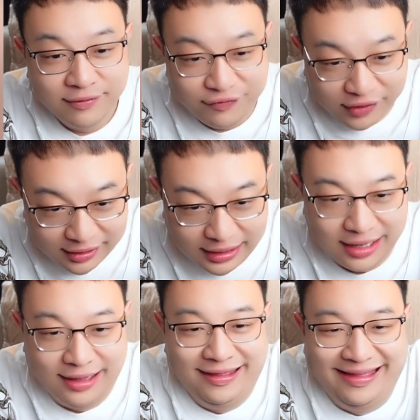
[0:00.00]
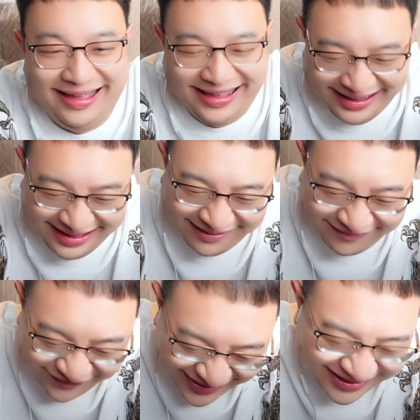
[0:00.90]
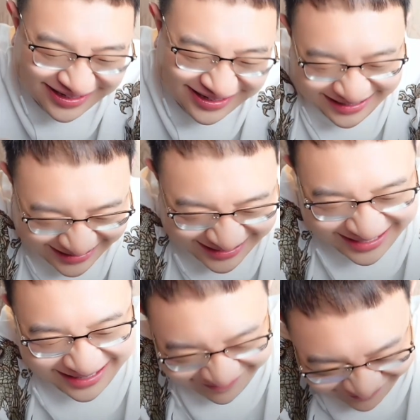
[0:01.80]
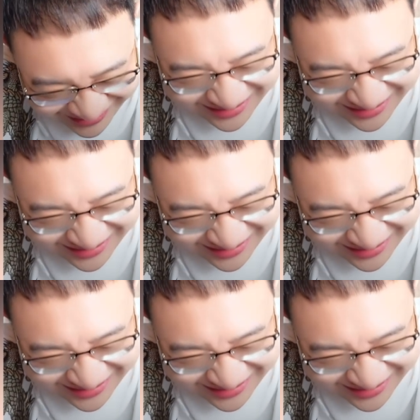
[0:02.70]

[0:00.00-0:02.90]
疯了，疯了，两个了，最后一个了，那个